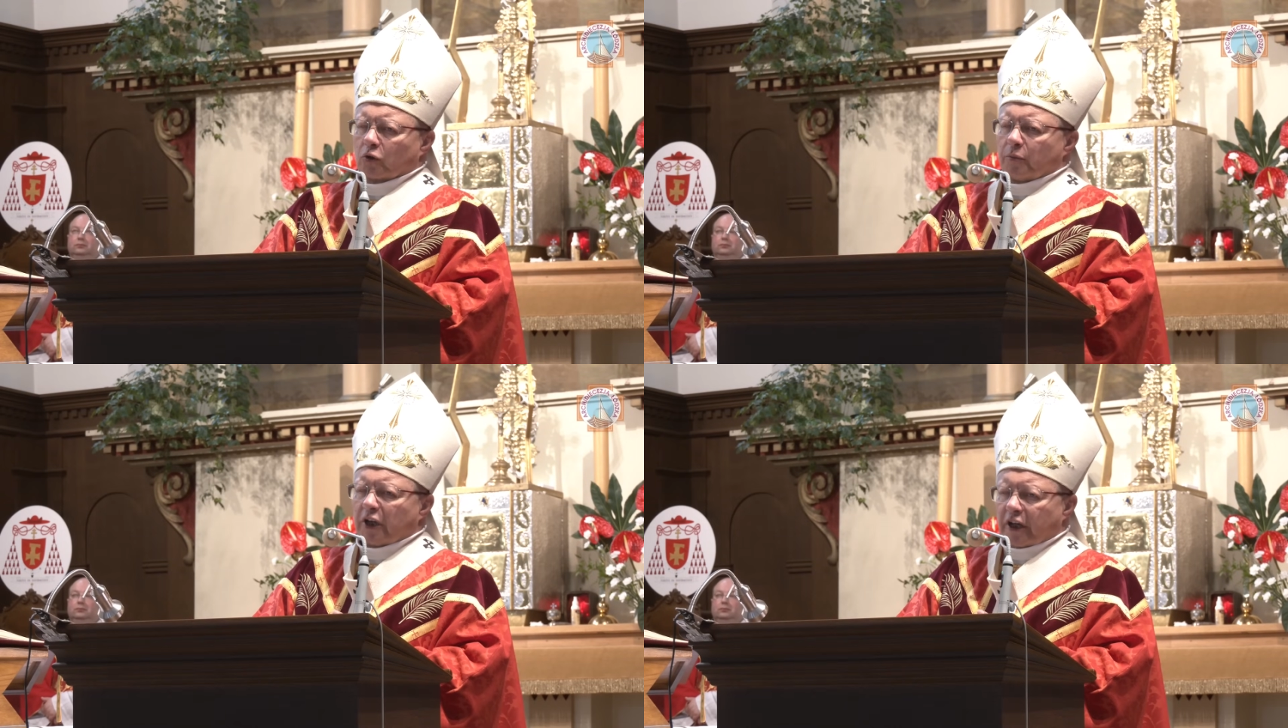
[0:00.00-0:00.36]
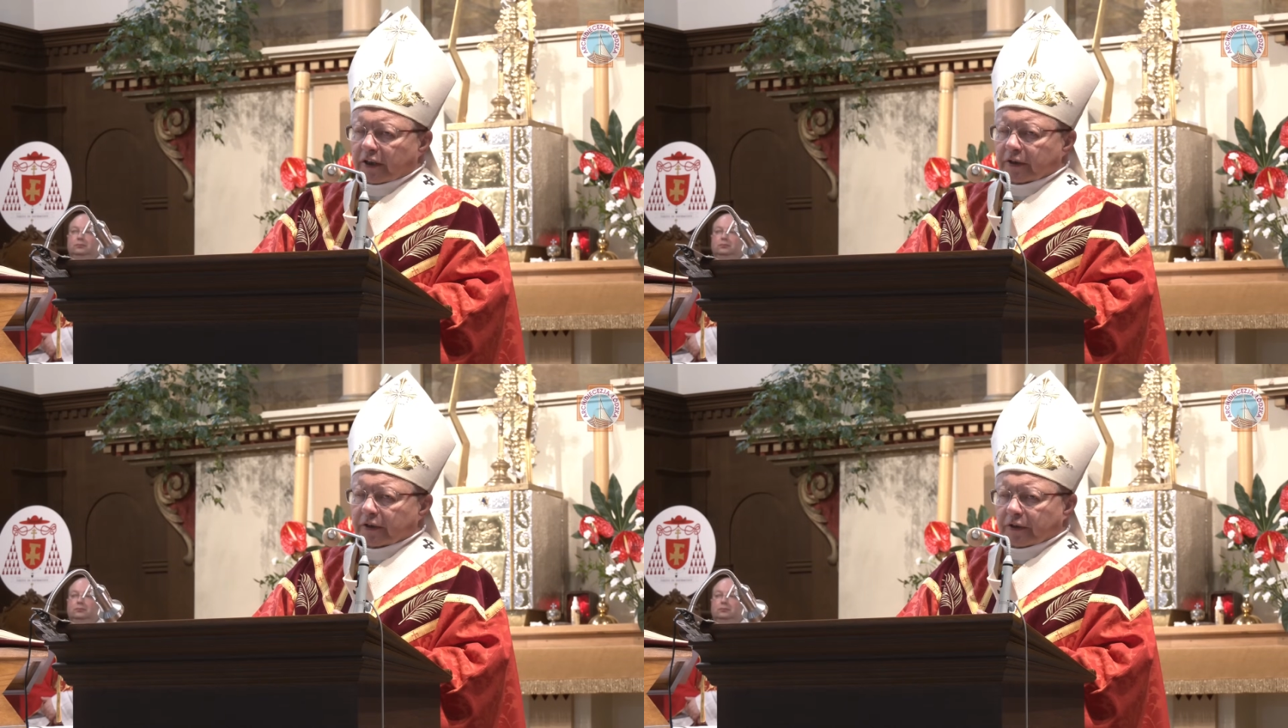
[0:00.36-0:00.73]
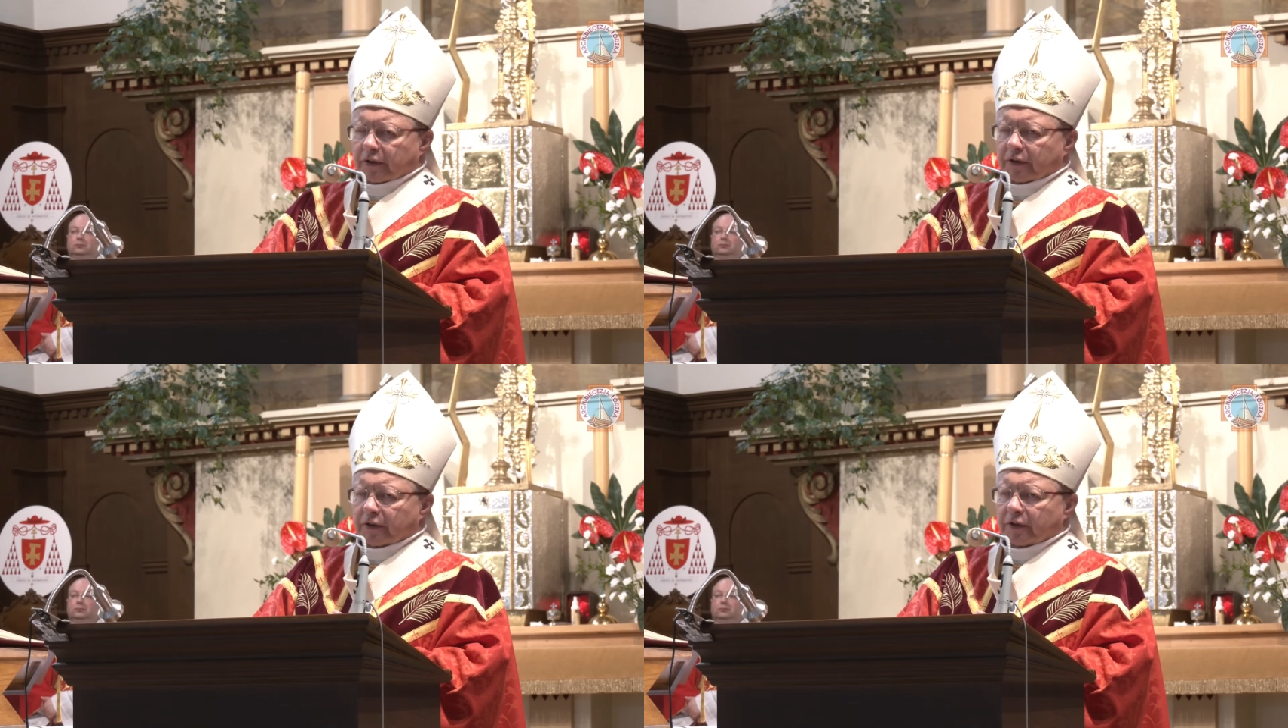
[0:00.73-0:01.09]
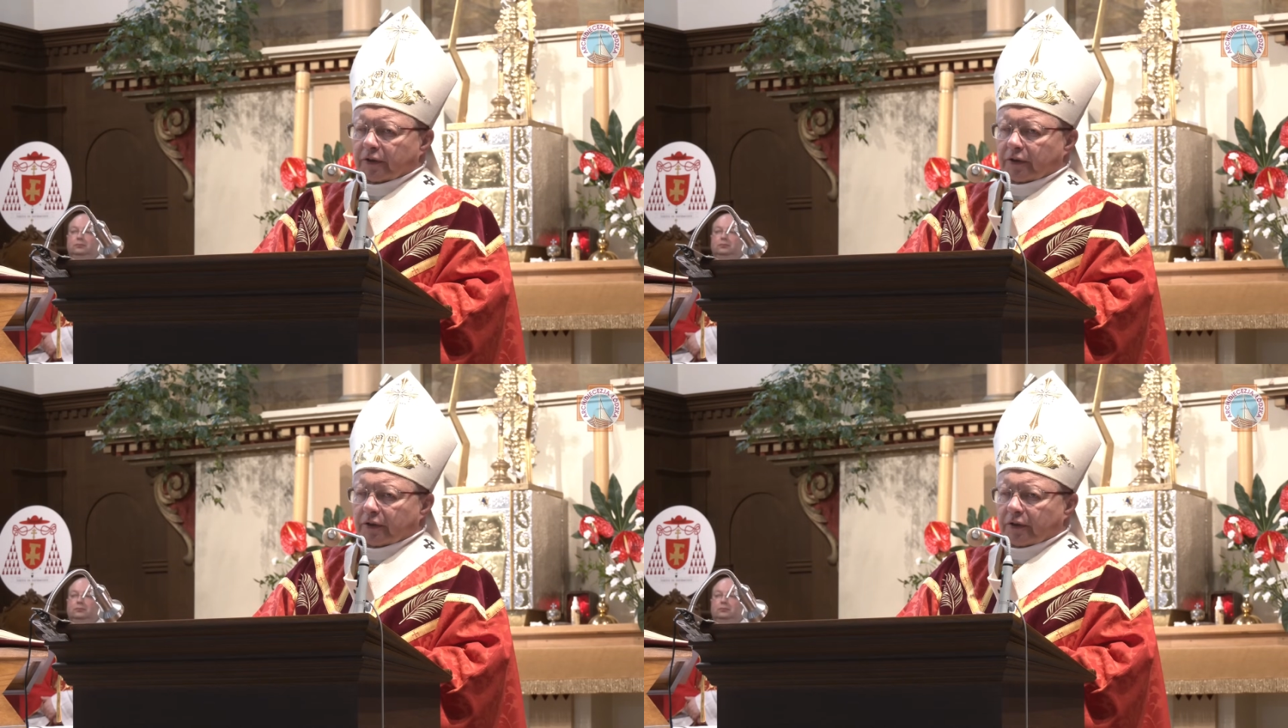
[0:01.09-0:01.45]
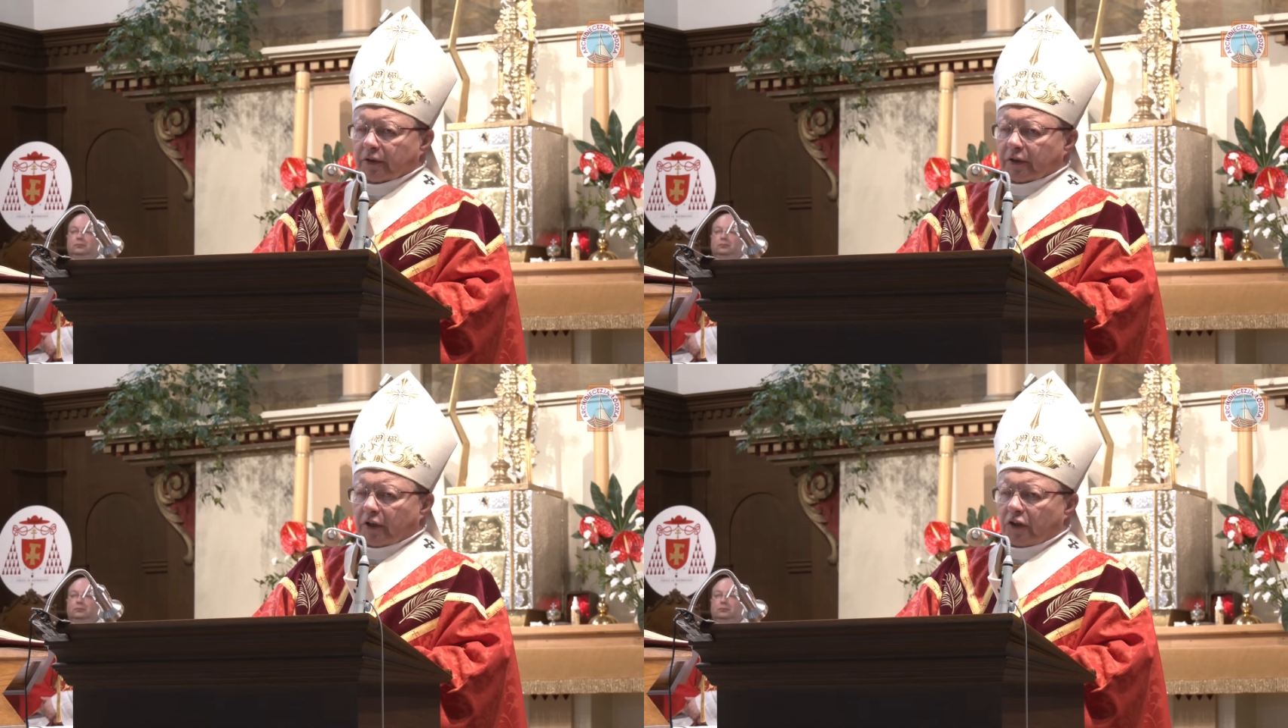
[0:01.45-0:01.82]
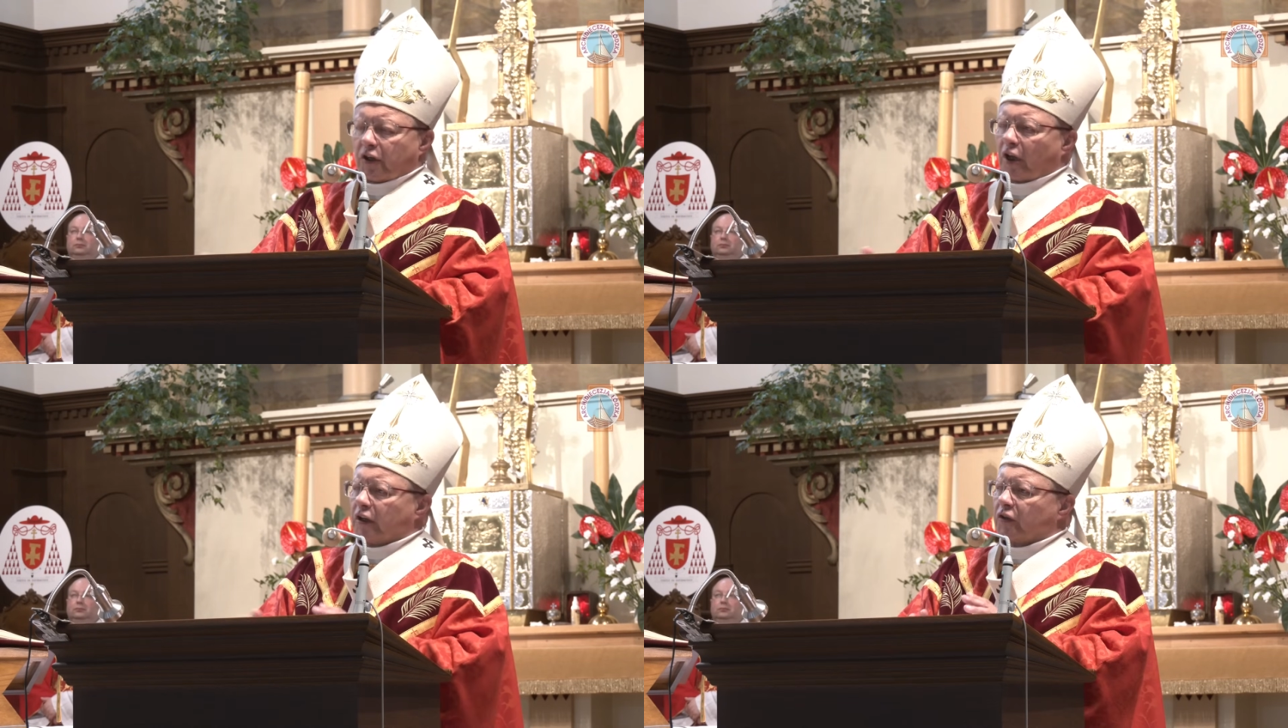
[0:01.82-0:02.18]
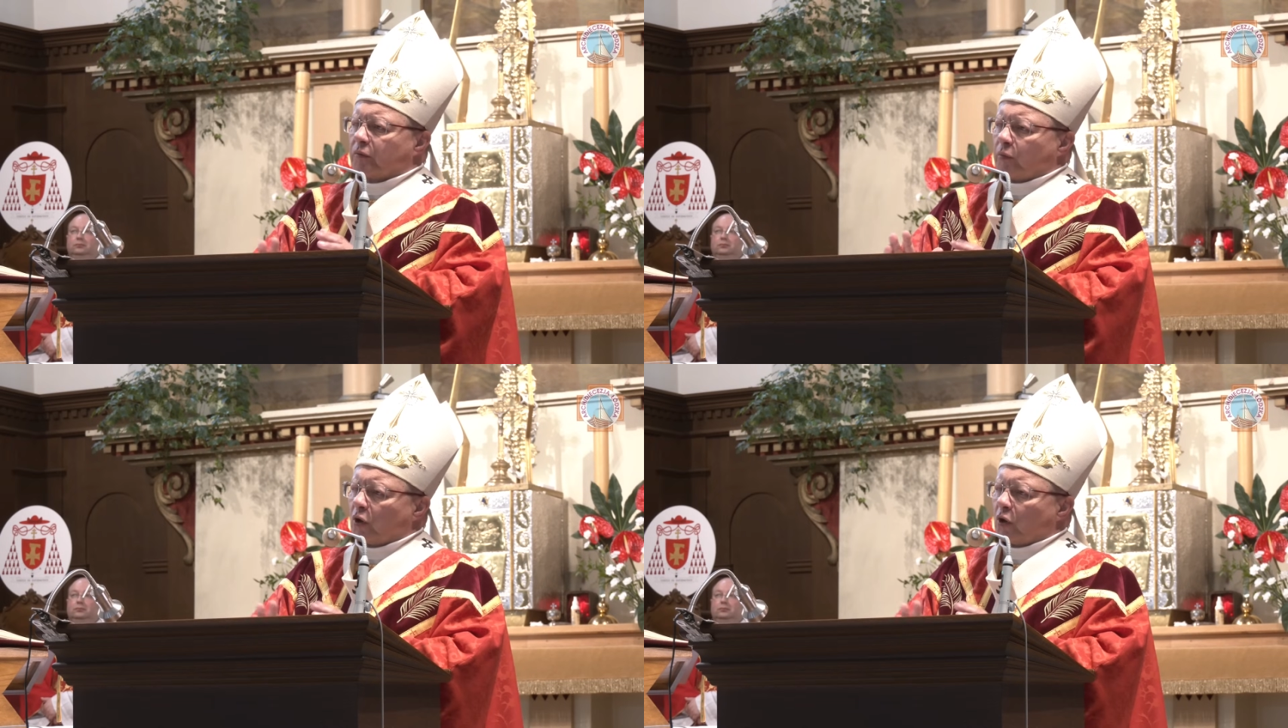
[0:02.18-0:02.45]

mnie. Nie jest mi